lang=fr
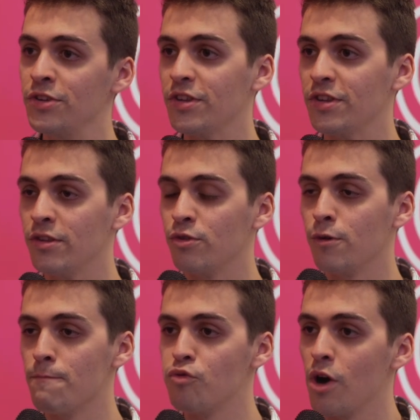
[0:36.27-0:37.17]
c'était
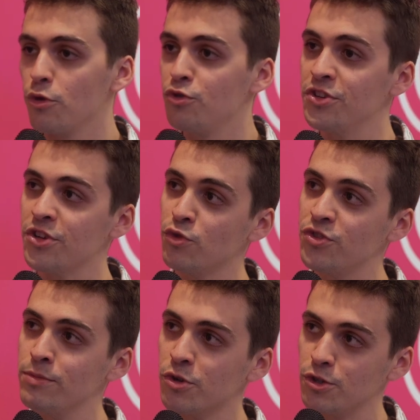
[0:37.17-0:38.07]
de pouvoir utiliser un
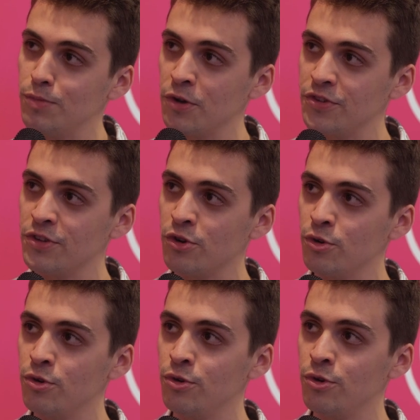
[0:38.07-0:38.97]
outil pour se planter dans
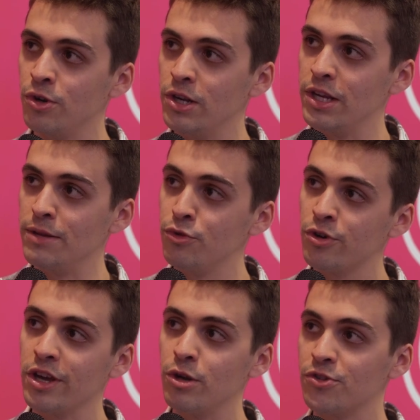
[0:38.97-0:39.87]
les
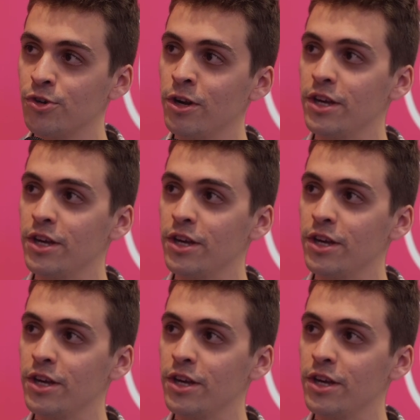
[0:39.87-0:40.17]
murs et le sol